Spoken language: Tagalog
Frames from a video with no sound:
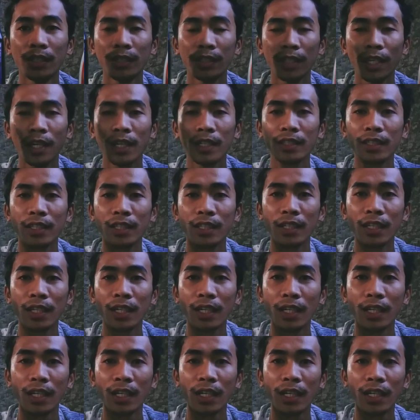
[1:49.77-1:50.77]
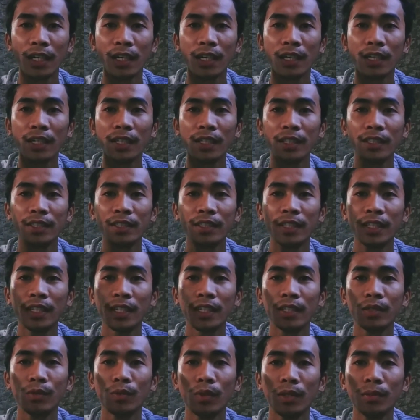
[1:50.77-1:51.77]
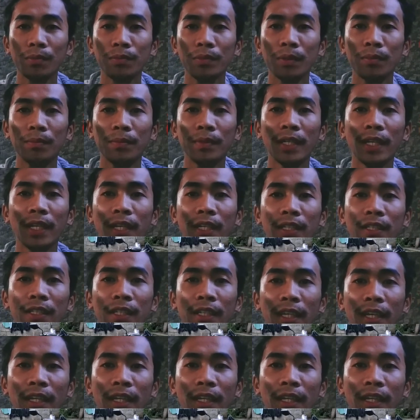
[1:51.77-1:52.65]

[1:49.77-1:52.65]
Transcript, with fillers: sa ating uh, Easy Ride 150N.